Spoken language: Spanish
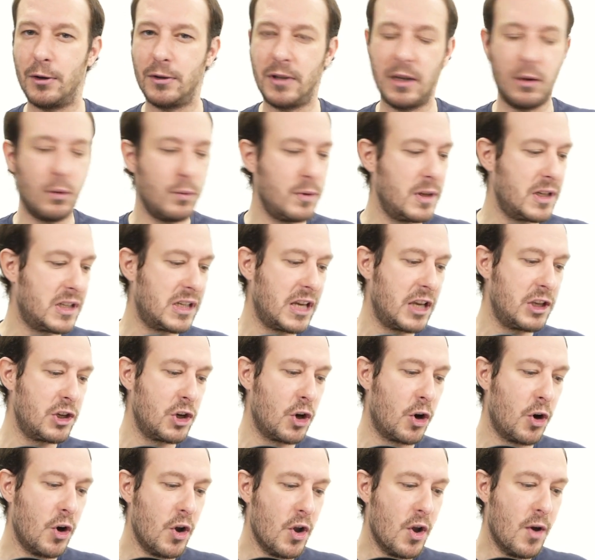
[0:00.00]
¿no? Tiene un
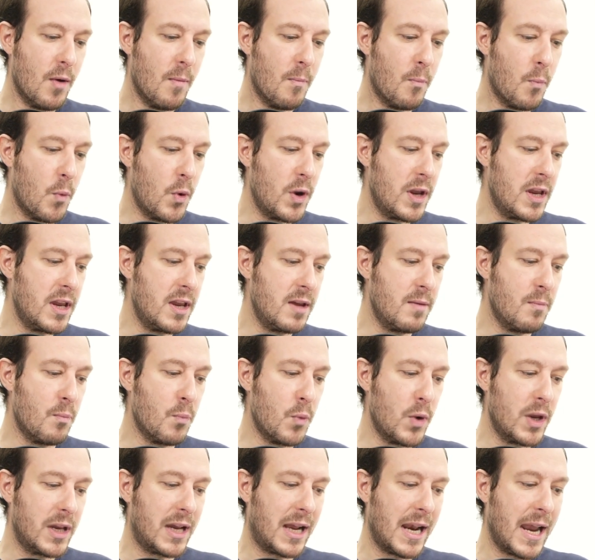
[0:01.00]
diseño muy,
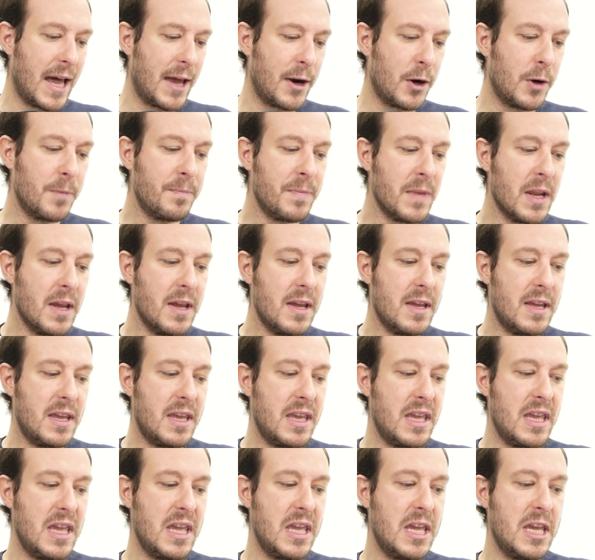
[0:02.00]
muy claro
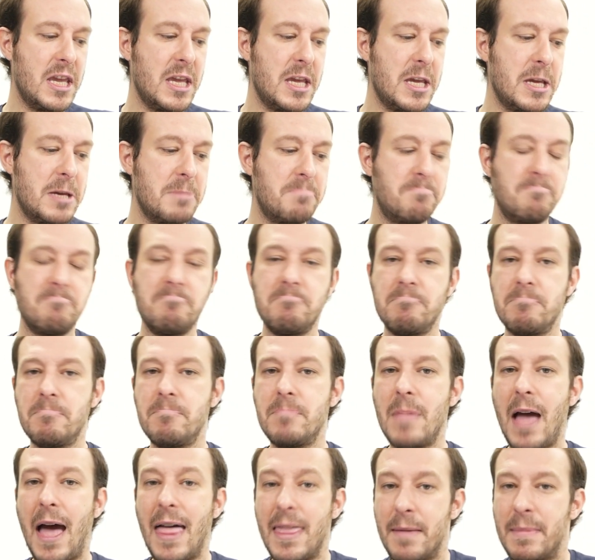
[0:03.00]
y
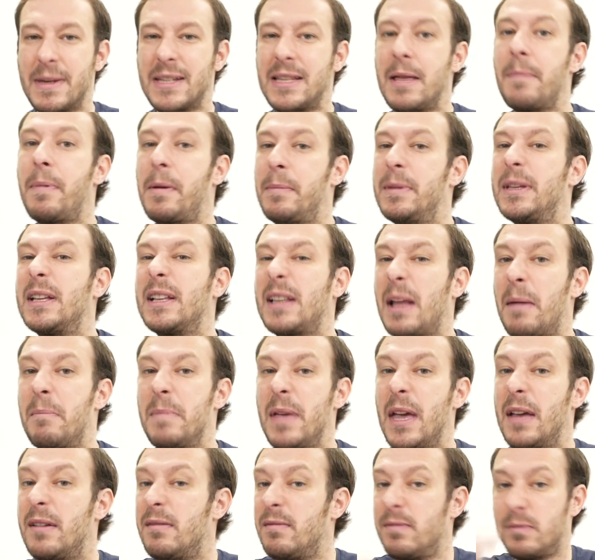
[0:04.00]
Además te permite
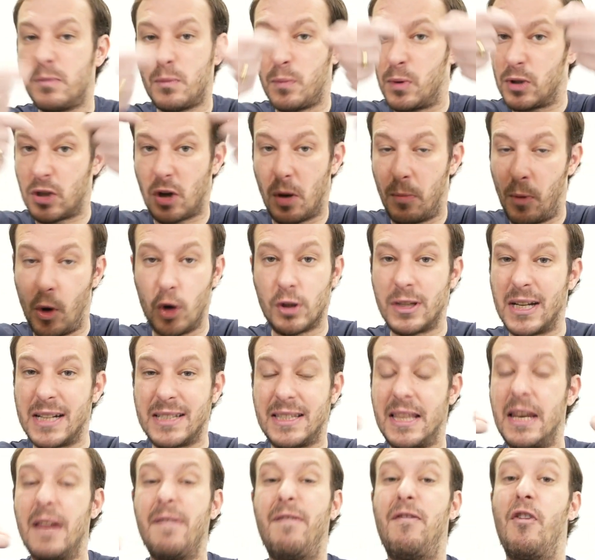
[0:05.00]
también, pues como
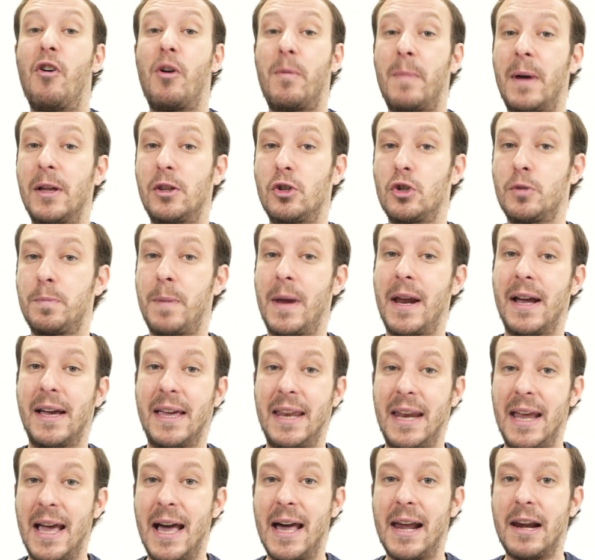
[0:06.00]
otras, tiene formatos para
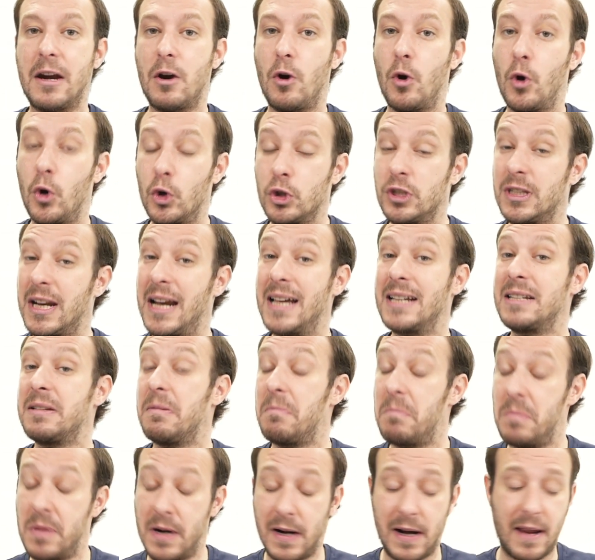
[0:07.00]
crear
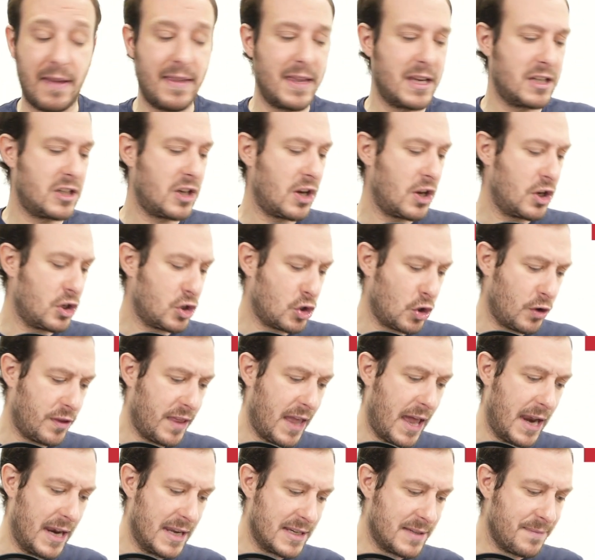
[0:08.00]
otras redes
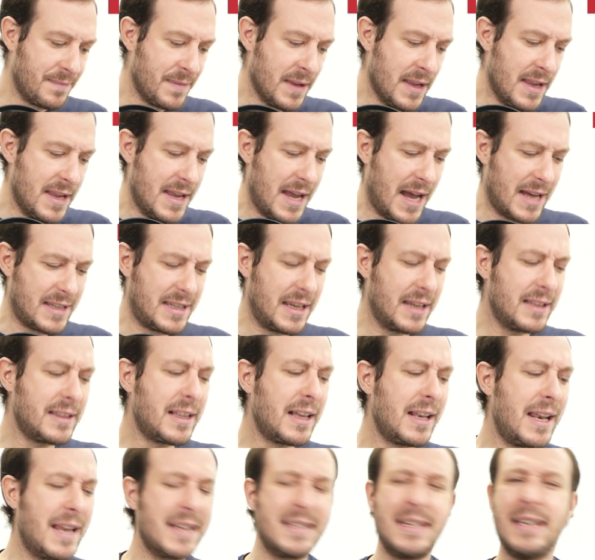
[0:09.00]
sociales. La
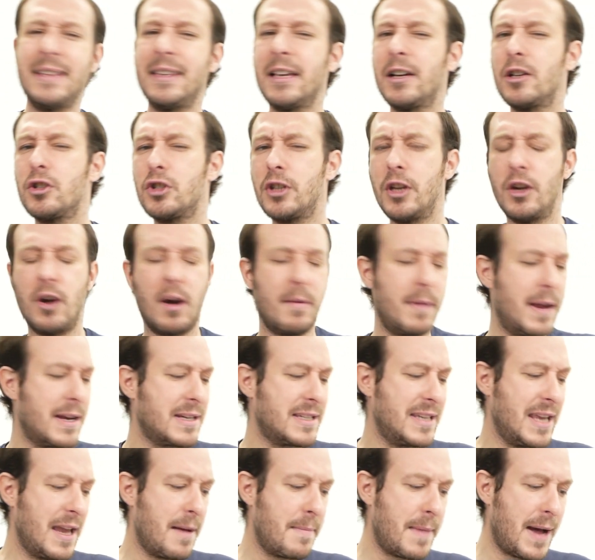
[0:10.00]
siguiente, la siguiente que os quiero
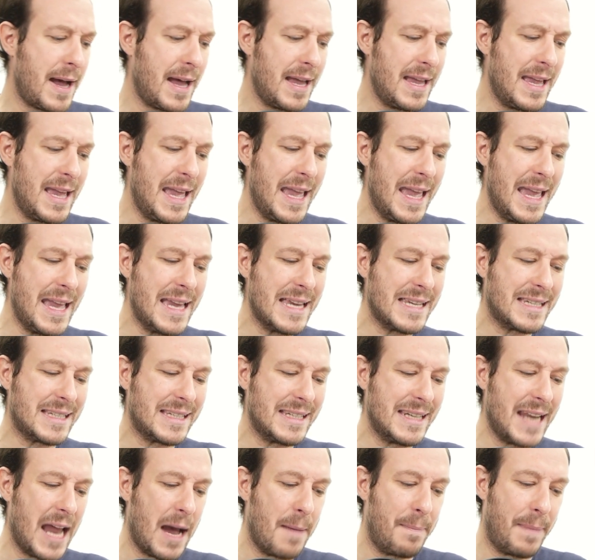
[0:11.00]
hablar se llama
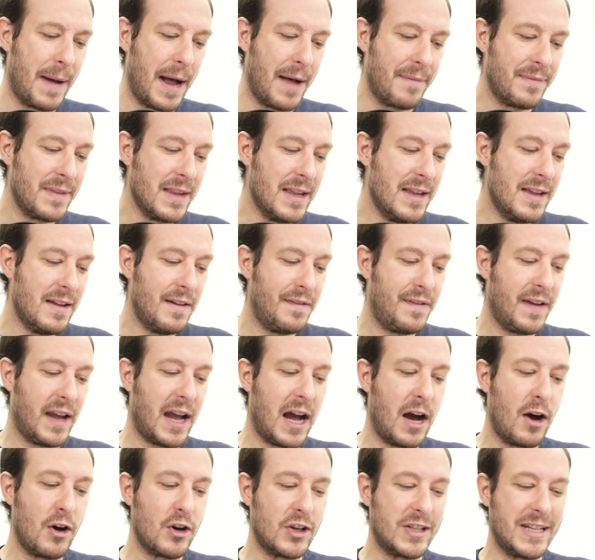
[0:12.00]
Snapa.
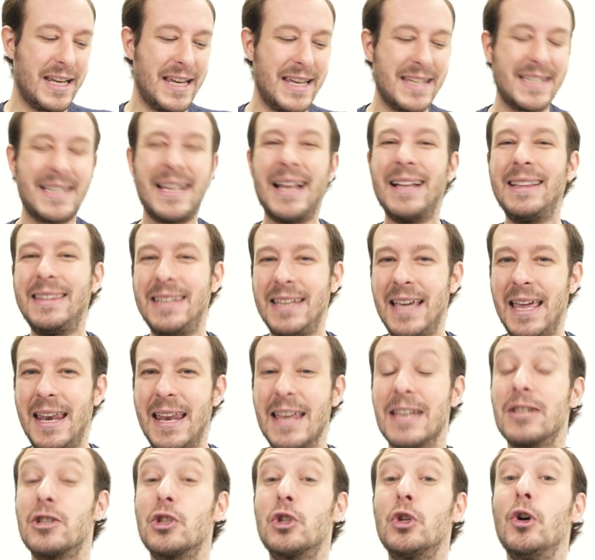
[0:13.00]
Fijaos, esta
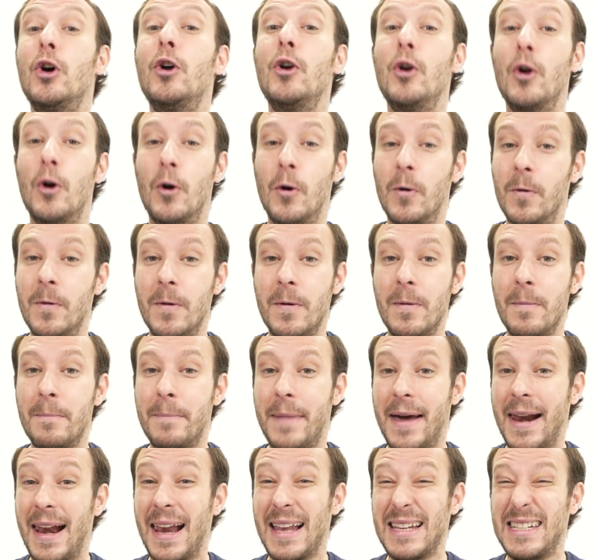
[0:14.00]
tiene solo
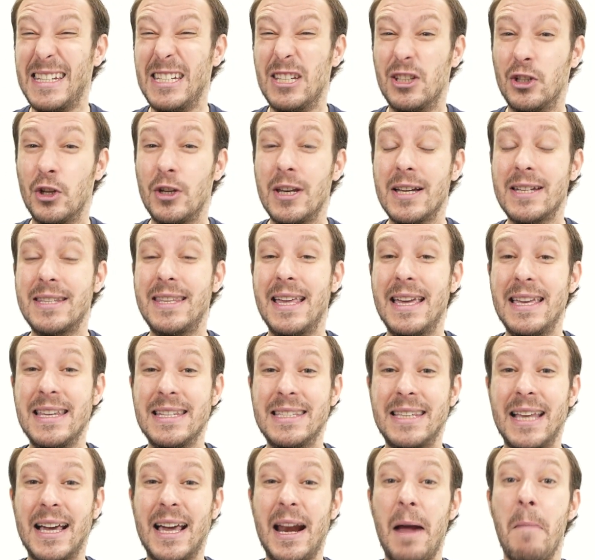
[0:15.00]
para las historias de
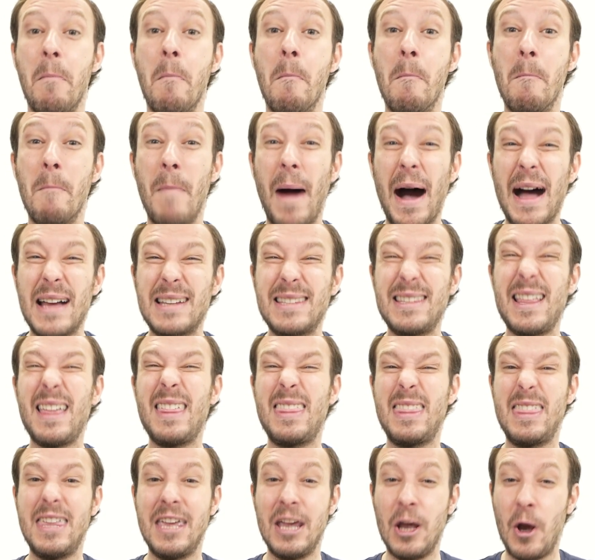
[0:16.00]
Instagram más
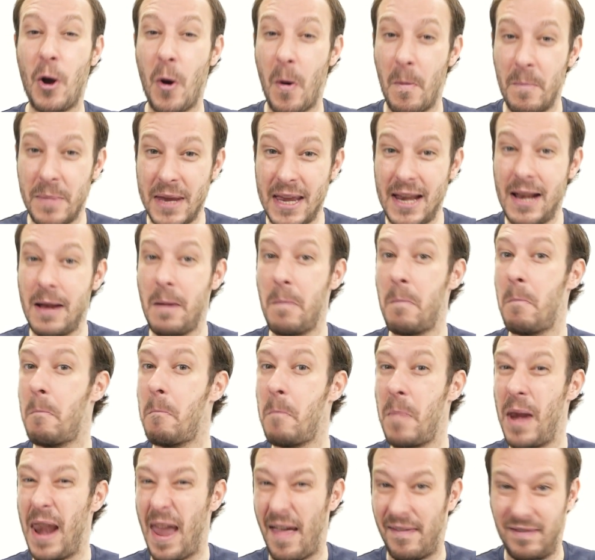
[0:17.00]
de 5.000
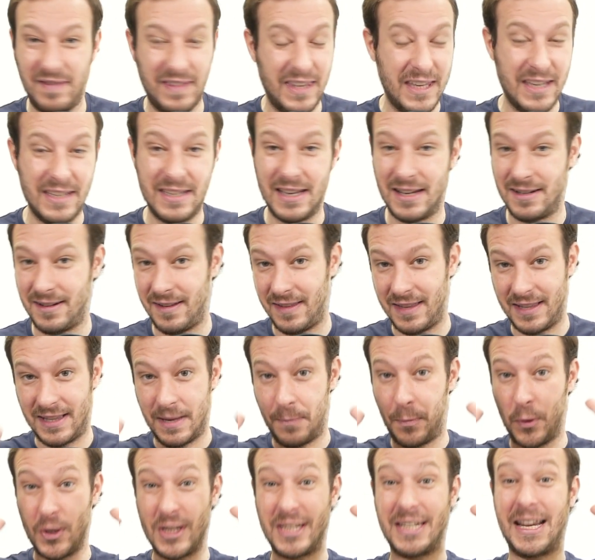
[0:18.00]
plantillas, es decir,
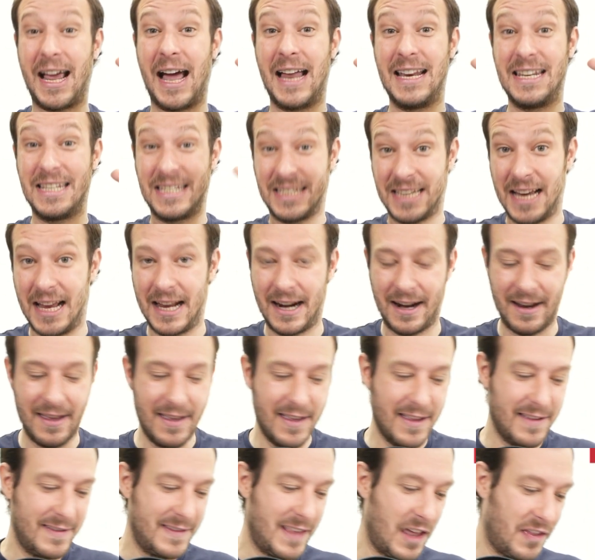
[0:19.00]
te puedes cansar
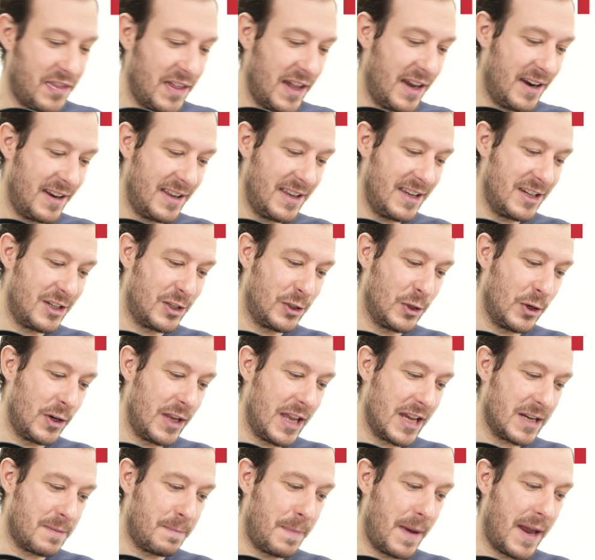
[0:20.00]
de hacer
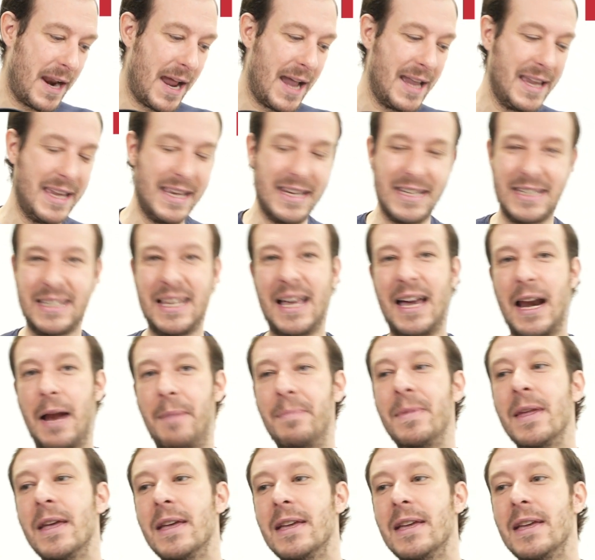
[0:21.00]
historias para Instagram.